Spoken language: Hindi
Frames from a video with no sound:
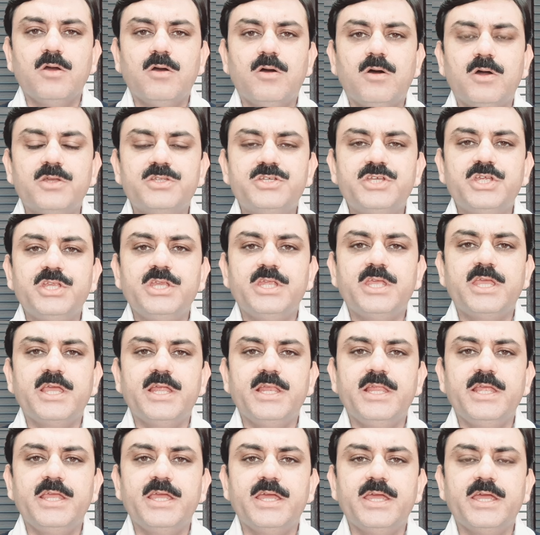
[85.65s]
और जिनके
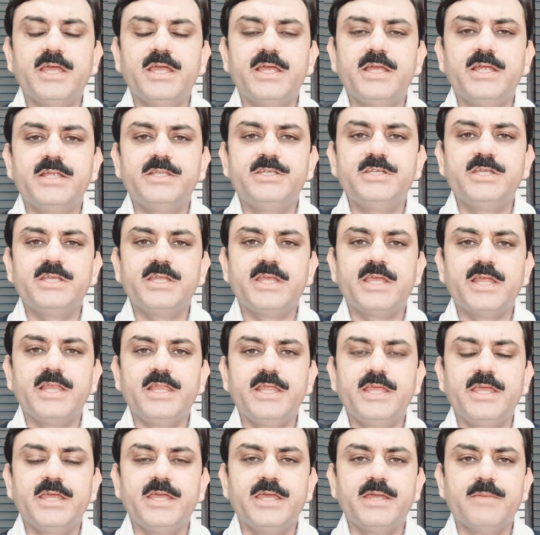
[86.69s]
लिए जिनके
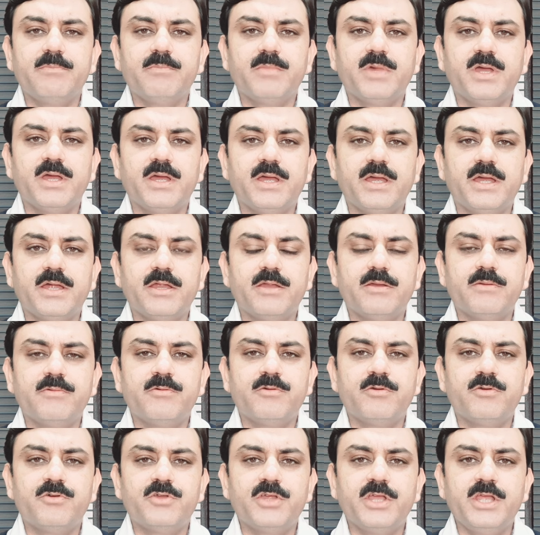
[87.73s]
लिए
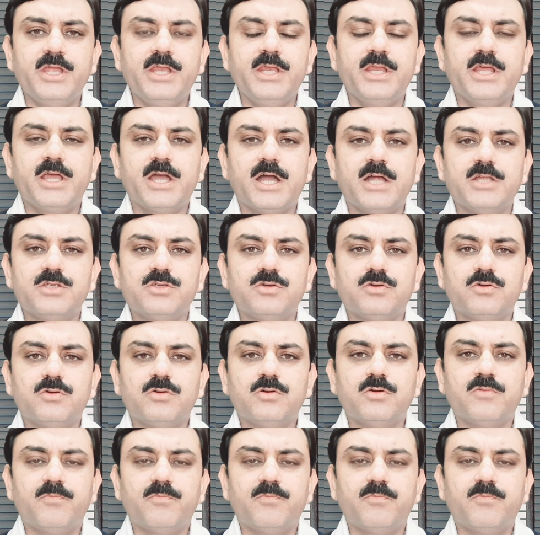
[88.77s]
रूटीन का जो